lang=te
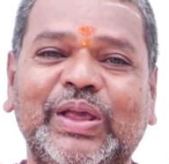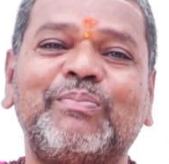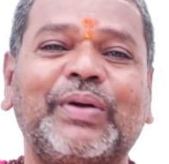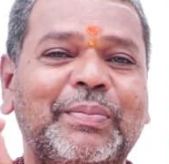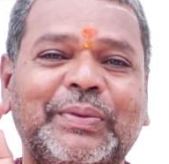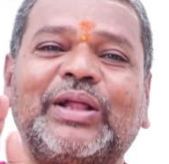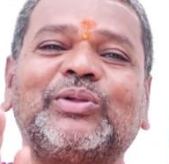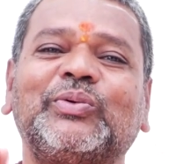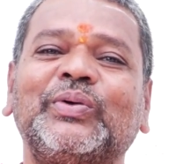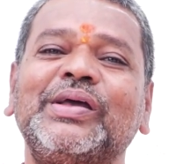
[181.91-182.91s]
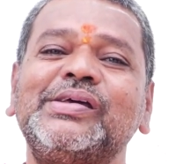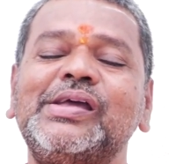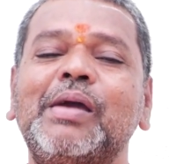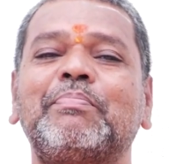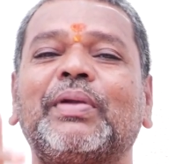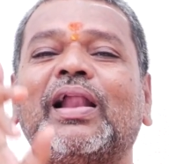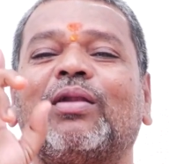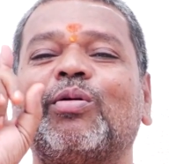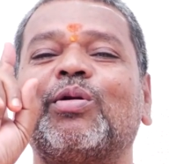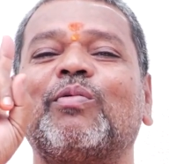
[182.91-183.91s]
ఇప్పుడే పడదు ఏప్రిల్
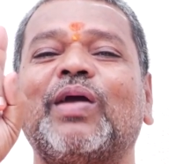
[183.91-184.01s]
రెండు